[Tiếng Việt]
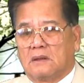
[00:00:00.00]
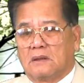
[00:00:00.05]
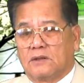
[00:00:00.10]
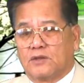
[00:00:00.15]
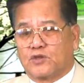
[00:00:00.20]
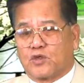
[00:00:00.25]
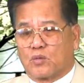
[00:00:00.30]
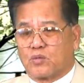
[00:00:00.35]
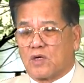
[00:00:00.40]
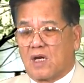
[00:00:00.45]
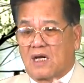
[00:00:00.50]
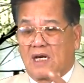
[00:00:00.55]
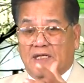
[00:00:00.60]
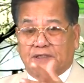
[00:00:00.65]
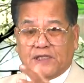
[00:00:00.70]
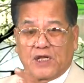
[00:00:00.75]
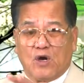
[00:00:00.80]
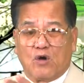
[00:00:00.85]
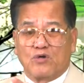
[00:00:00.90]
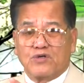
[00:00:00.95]
Chúng nó là
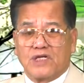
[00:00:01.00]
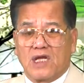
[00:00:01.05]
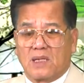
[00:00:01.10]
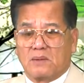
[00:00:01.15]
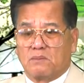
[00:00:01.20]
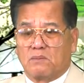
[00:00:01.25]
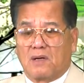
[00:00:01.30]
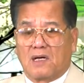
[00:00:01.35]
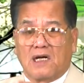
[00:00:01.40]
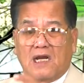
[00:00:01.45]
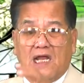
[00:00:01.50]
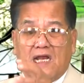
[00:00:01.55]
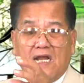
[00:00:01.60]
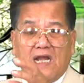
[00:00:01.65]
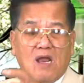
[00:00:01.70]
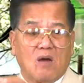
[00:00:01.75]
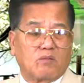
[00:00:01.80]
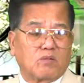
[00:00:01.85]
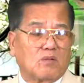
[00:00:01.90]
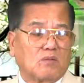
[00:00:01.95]
tiểu nhân mà lấy
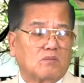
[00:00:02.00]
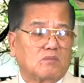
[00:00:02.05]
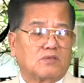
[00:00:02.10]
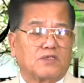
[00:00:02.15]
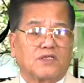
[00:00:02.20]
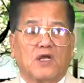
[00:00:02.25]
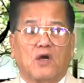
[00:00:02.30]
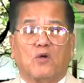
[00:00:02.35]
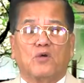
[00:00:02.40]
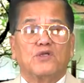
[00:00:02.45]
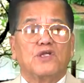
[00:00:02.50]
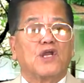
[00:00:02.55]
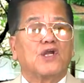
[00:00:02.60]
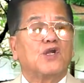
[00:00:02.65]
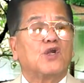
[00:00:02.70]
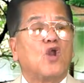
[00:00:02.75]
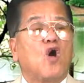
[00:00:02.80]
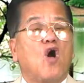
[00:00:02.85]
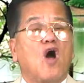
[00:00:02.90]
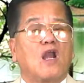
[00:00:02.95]
lòng tiểu
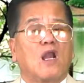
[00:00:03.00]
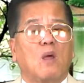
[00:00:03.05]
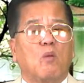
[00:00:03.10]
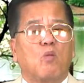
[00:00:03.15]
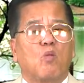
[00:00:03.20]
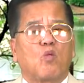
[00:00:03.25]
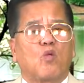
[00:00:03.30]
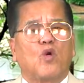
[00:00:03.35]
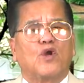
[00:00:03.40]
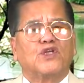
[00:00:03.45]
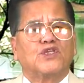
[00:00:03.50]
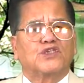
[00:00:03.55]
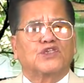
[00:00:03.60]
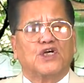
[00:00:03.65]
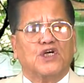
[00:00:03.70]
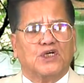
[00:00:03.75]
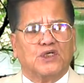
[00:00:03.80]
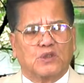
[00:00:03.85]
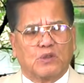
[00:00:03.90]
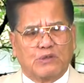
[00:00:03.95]
nhân đo lòng quân
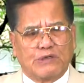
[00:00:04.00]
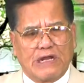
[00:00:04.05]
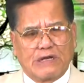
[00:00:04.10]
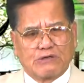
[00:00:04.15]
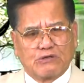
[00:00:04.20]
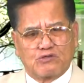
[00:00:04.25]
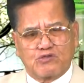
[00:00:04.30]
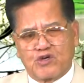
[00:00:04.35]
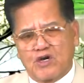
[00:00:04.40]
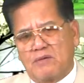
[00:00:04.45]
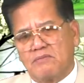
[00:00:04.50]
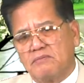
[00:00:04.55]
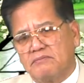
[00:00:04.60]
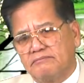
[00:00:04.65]
tử của Donald Trump.